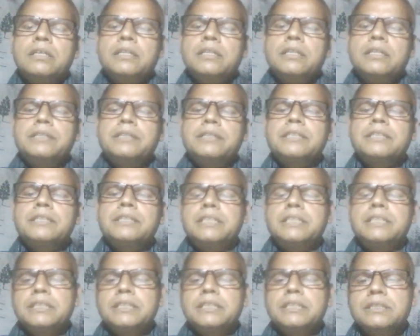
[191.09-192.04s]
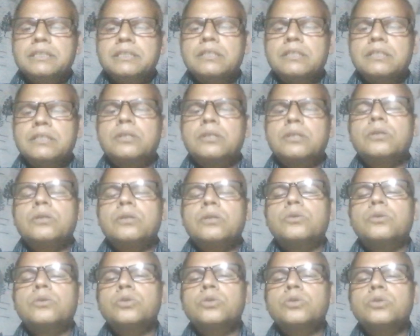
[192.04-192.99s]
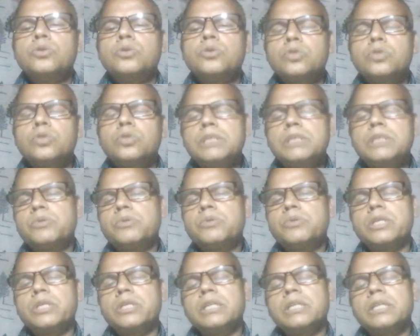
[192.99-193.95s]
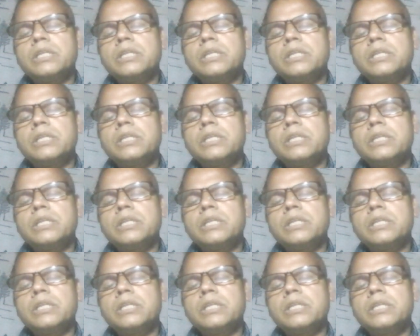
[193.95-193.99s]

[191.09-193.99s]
ইন্টেন্সিটি কোন উদ্দীপকের